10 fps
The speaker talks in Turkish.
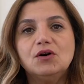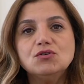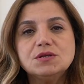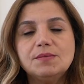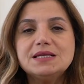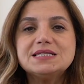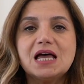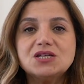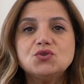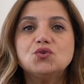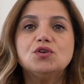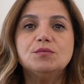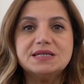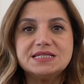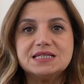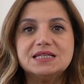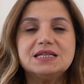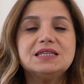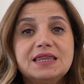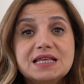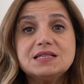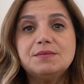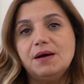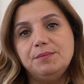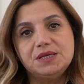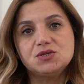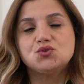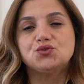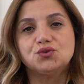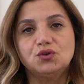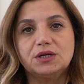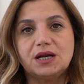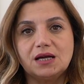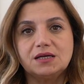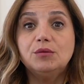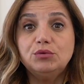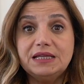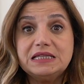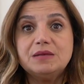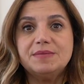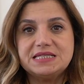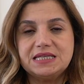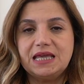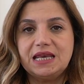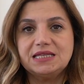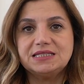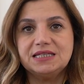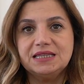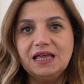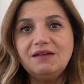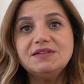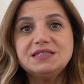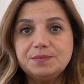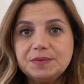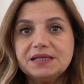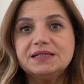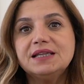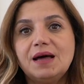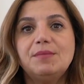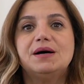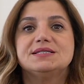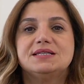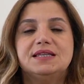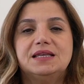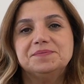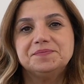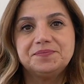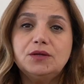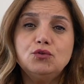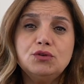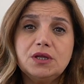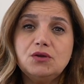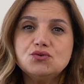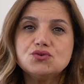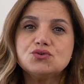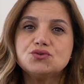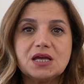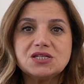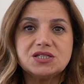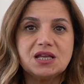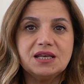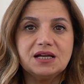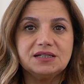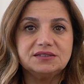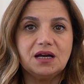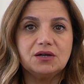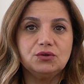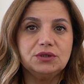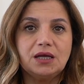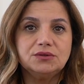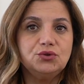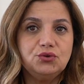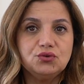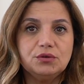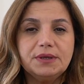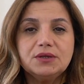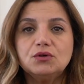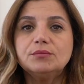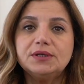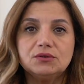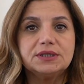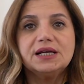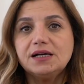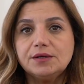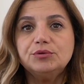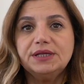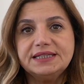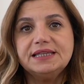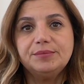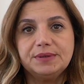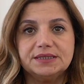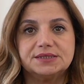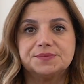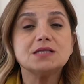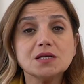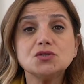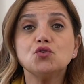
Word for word: O zaman saç dökülmesinin ne zaman bir sorun olarak kabul edilmesi gerektiğinden ve tiplerinden bahsedelim. E, günde 100 saç teline kadar olan dökülme normal olarak kabul edilebilir. Saç